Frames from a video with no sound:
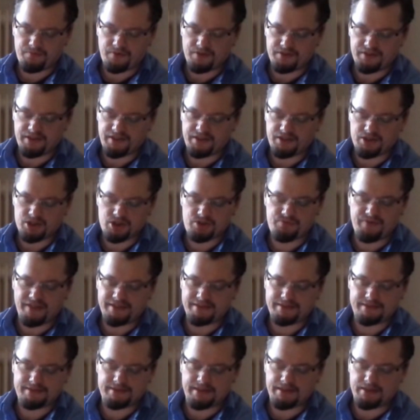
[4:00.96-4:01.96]
von dem
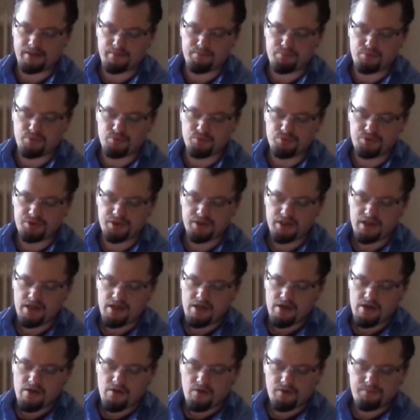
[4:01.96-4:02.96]
Geschwätz seiner Brut
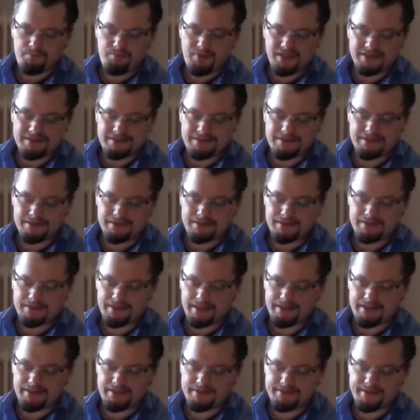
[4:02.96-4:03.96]
und platzierte
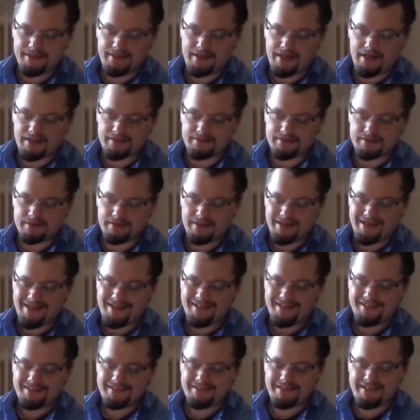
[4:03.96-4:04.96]
seine Salate,
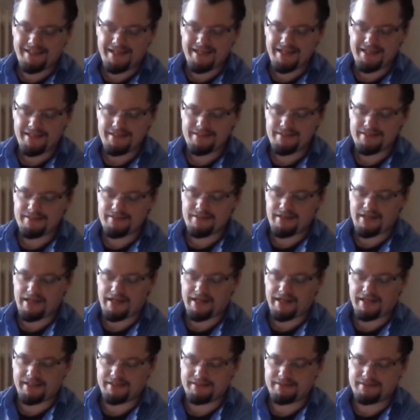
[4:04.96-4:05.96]
jeden
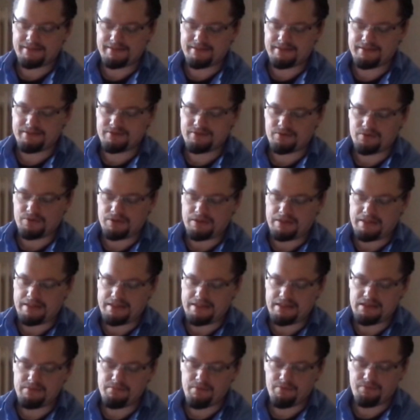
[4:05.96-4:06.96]
einzeln und
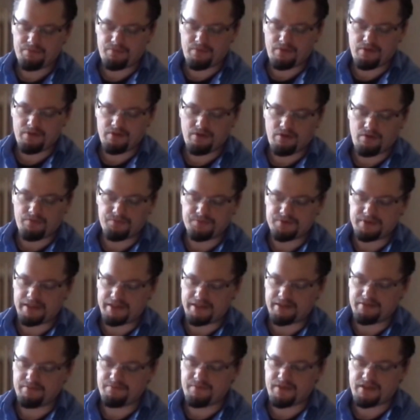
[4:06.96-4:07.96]
liebevoll auf
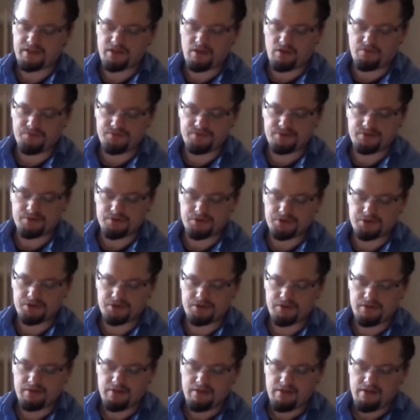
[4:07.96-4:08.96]
seinem
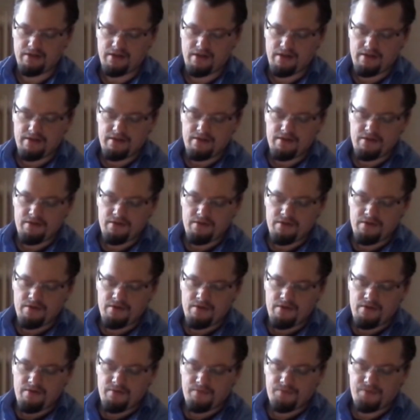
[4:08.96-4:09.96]
Verkaufstisch.
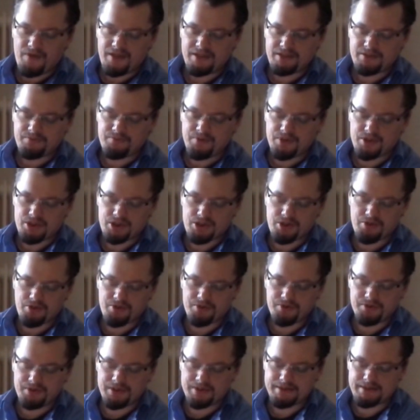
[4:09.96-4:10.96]
Was für
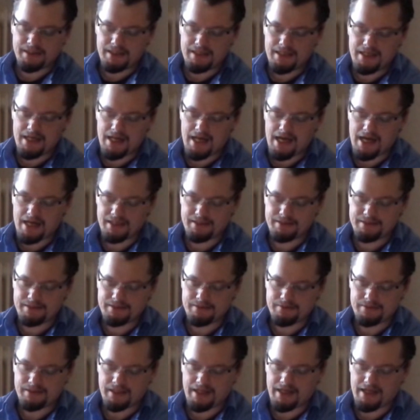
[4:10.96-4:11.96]
schöne
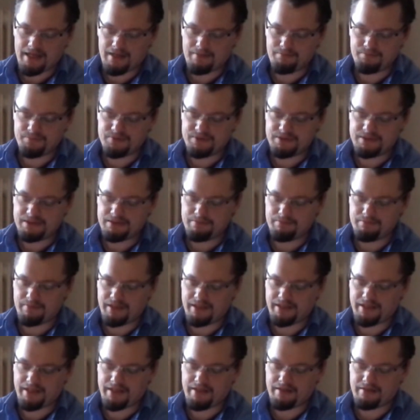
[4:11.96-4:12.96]
Salate haben Sie,
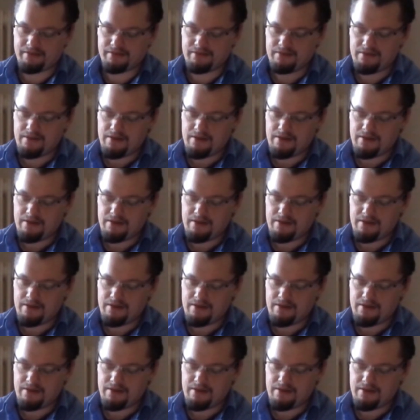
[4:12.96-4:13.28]
mein Herr.